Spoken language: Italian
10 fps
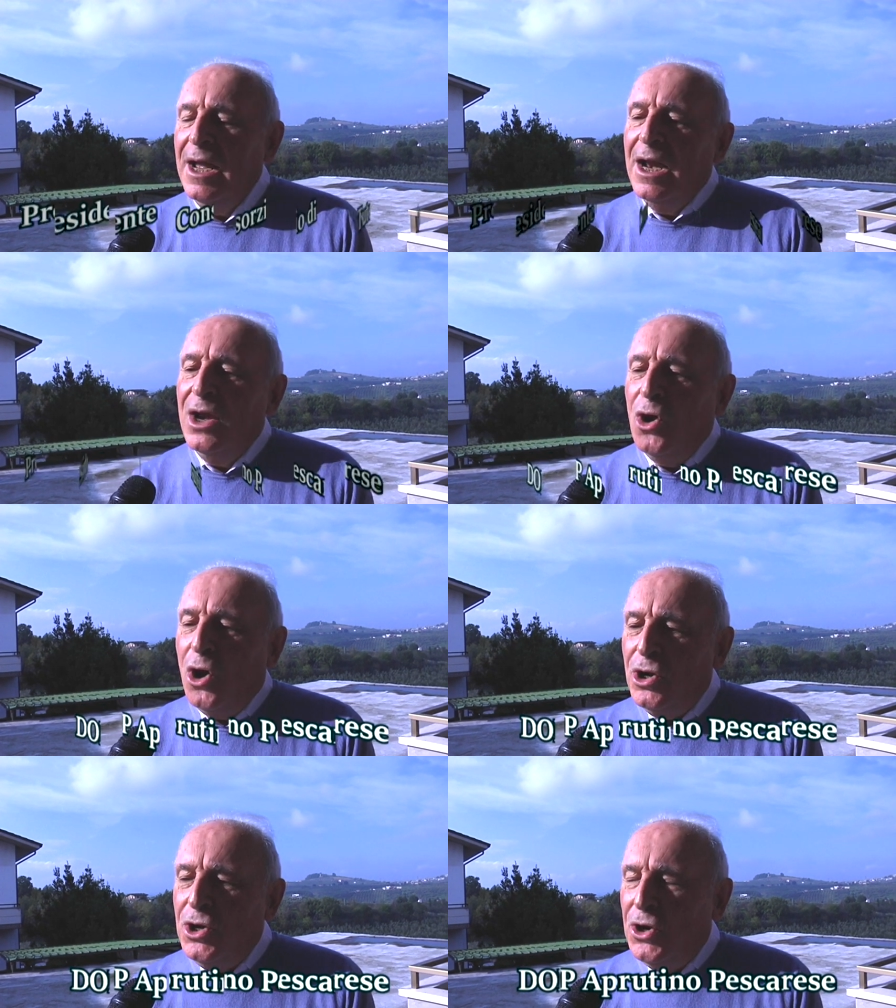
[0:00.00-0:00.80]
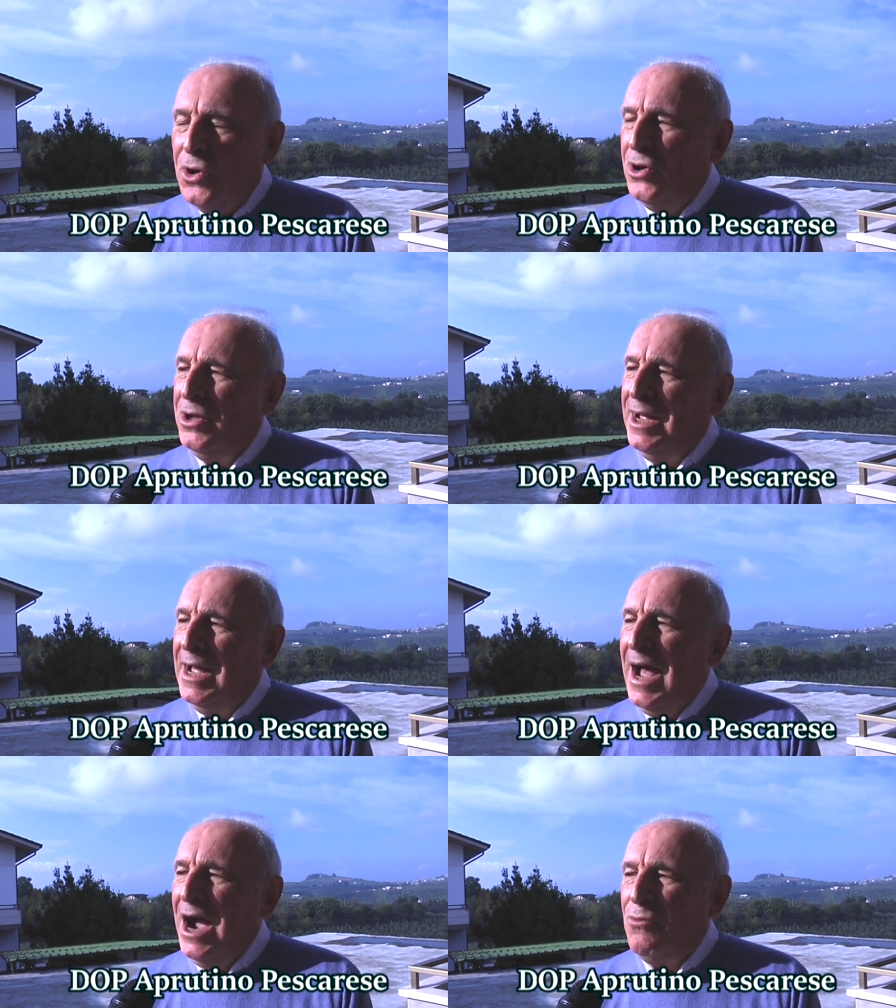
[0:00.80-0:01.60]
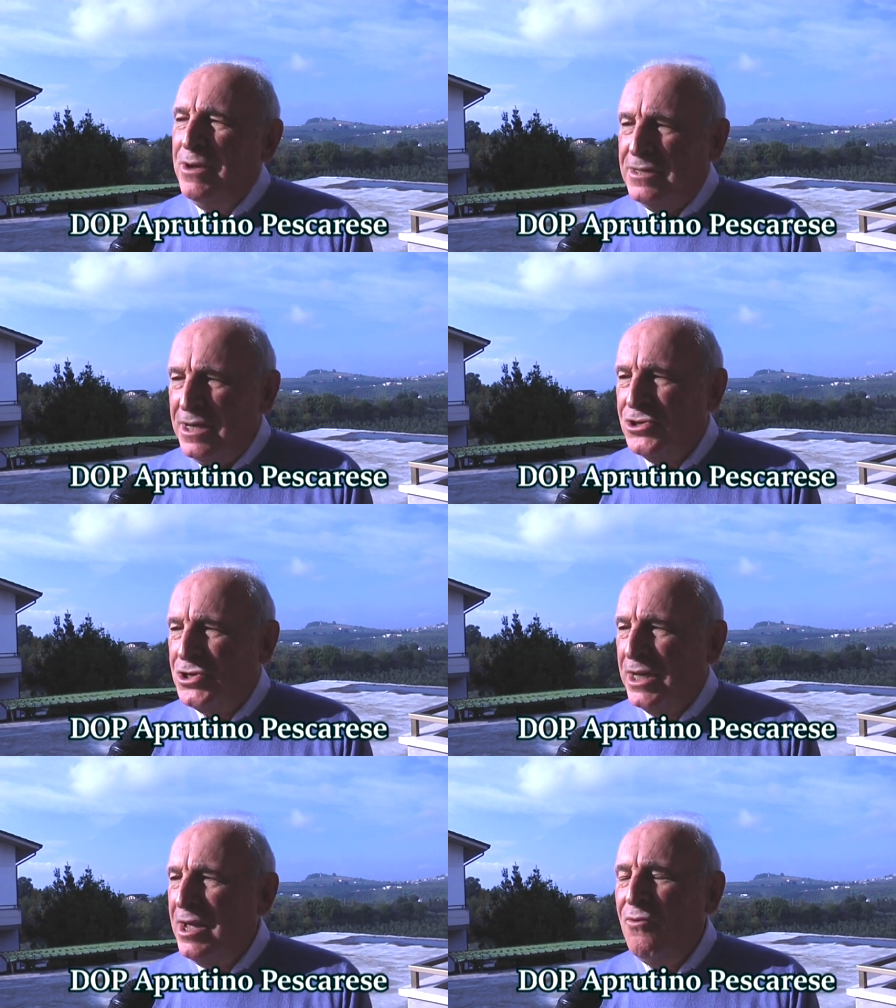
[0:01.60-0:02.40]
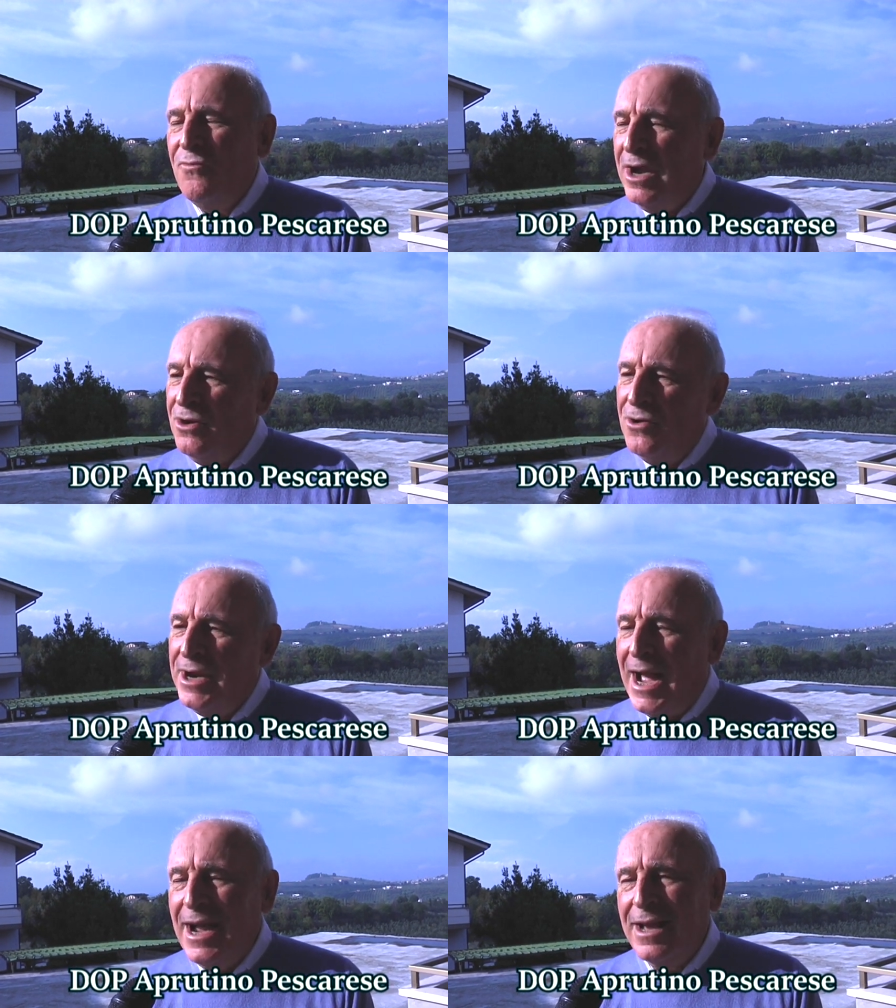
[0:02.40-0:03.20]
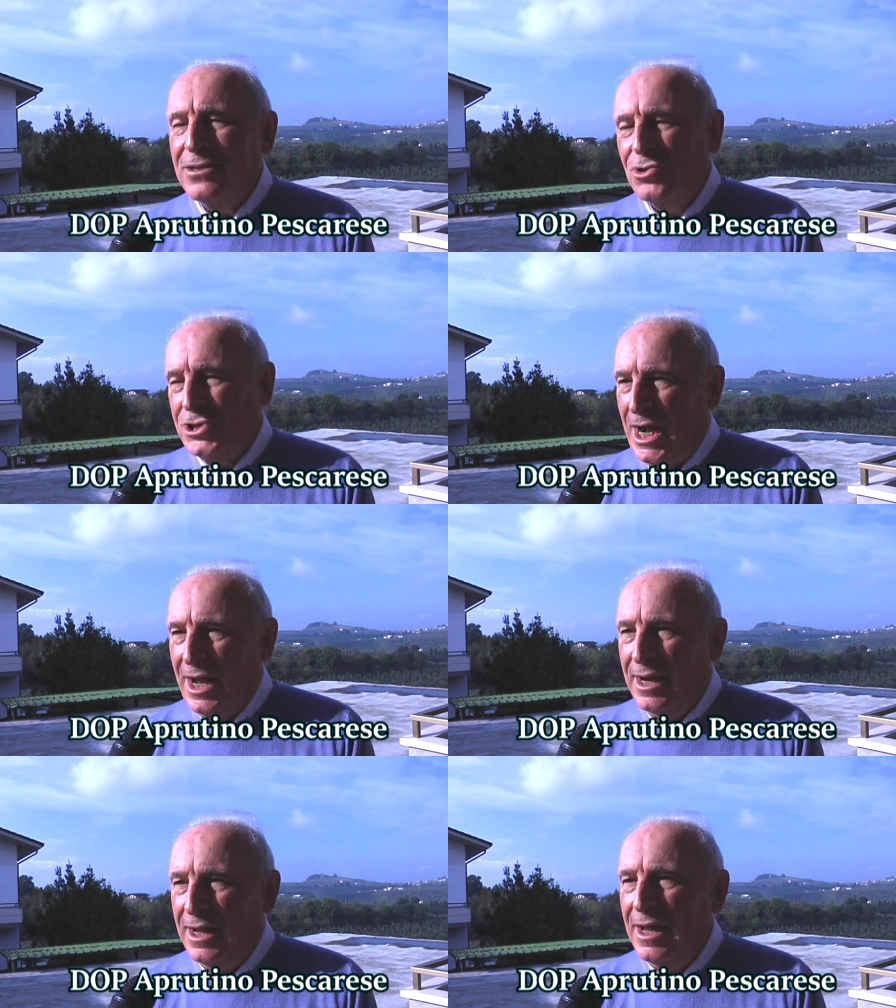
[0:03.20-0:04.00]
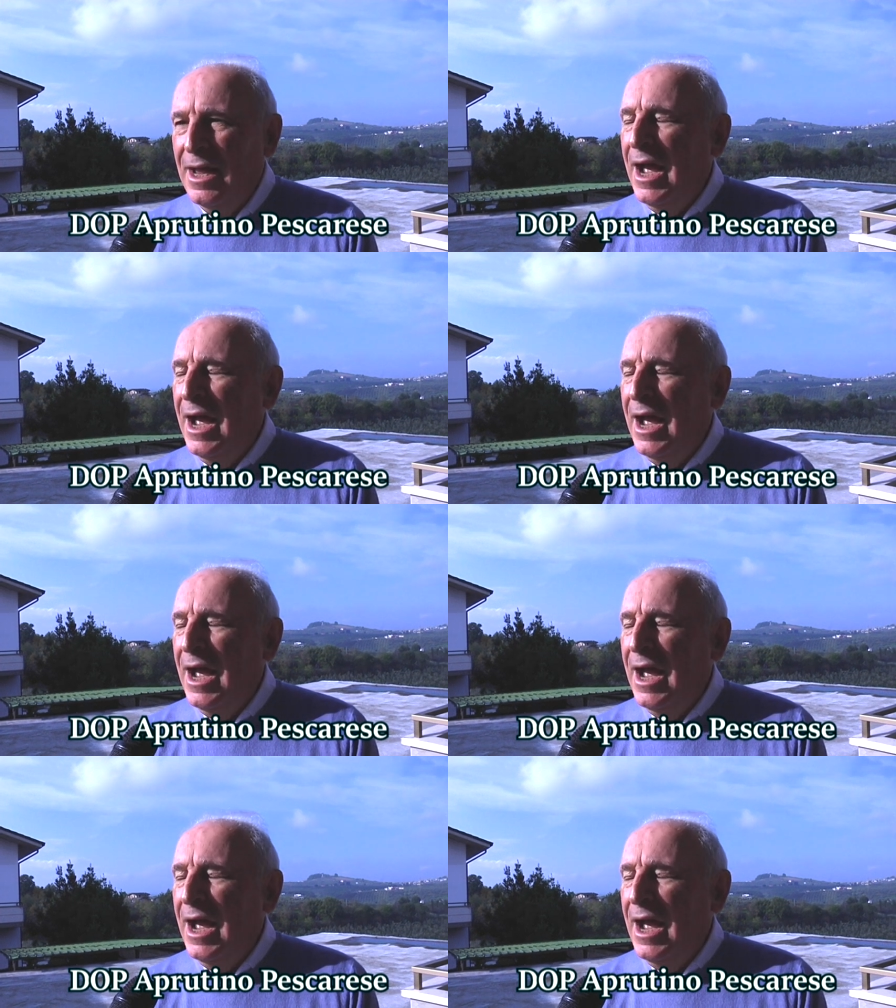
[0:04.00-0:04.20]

L'olio acquisisce da un valore anche sociale,